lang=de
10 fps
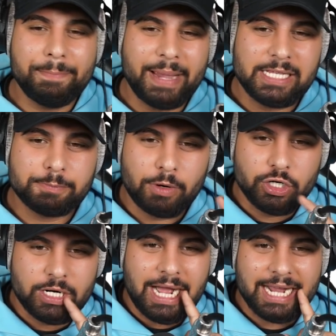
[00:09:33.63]

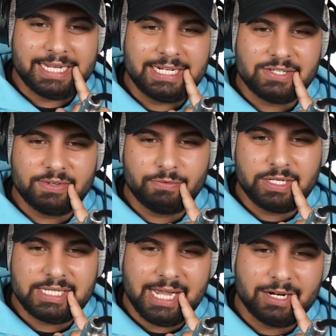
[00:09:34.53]
Baseball-Hacke. Deswegen würde
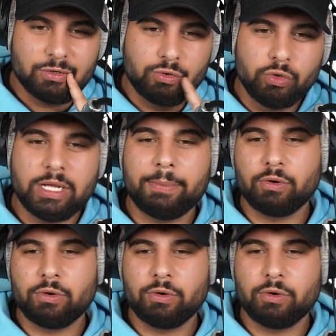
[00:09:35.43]
ich sagen, gut, aber nur